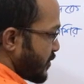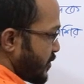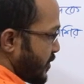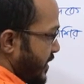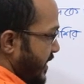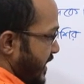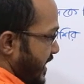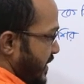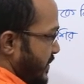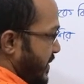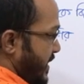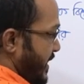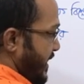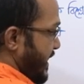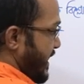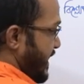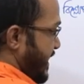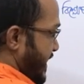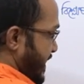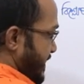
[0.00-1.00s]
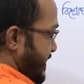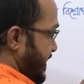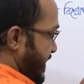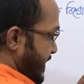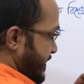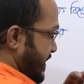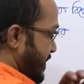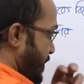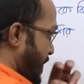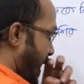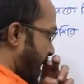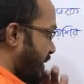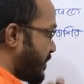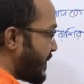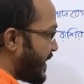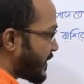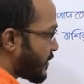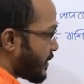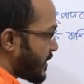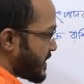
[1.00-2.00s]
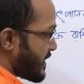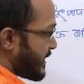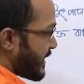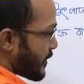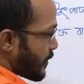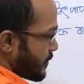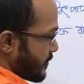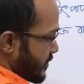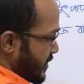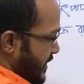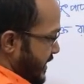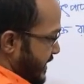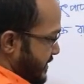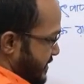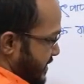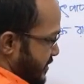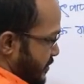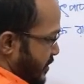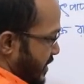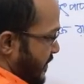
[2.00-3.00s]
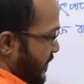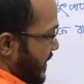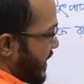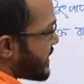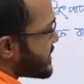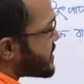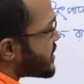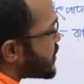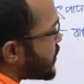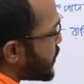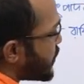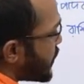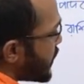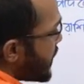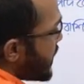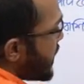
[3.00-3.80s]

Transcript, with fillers: বন্ধুরা এবার এখান থেকে একটা মান বের করা যায় দেখো থ্রি এক্স স্কোয়ার প্লাস টু